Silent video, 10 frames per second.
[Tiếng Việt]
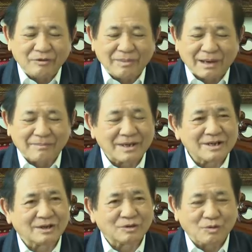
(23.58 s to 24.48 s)
Ủy ban Mặt
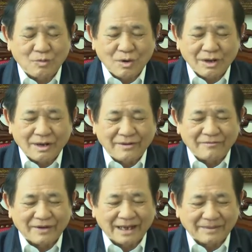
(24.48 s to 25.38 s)
trận Tổ quốc
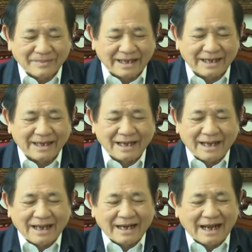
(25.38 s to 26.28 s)
Việt Nam tỉnh
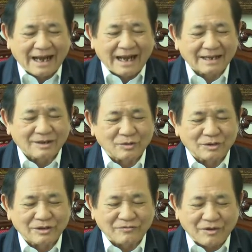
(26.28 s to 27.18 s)
đã
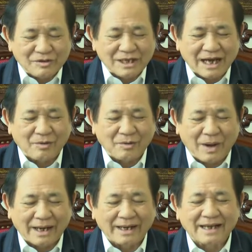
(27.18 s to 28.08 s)
tổ chức phong trào
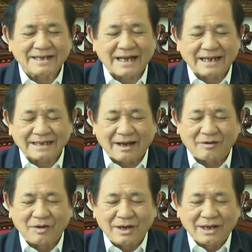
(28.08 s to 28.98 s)
đoàn kết sáng
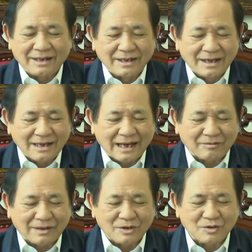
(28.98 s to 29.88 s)
tạo, nâng
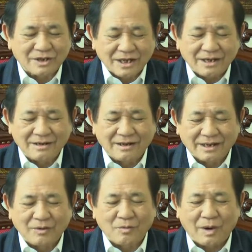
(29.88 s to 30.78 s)
cao năng suất chất lượng,
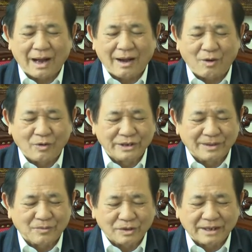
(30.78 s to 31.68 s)
hiệu quả hội
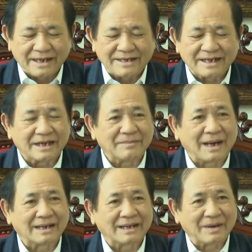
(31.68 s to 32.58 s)
nhập quốc tế trên địa
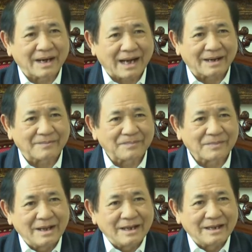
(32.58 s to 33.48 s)
bàn tỉnh Bắc Cạn.
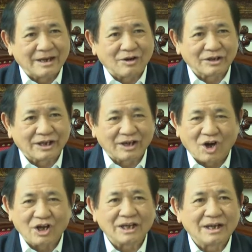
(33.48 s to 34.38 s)
Thì có thể
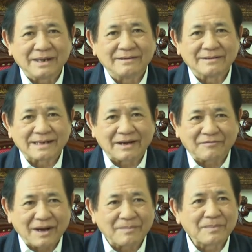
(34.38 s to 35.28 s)
nói ý tưởng giải
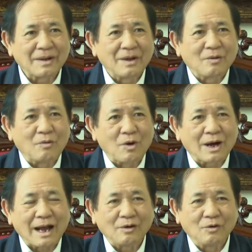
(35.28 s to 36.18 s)
pháp của
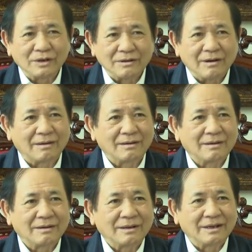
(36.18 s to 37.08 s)
các đối tượng
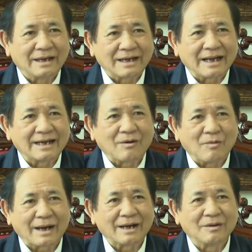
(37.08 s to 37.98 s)
hiện nay đang
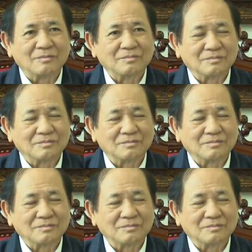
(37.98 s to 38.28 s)
hoạt động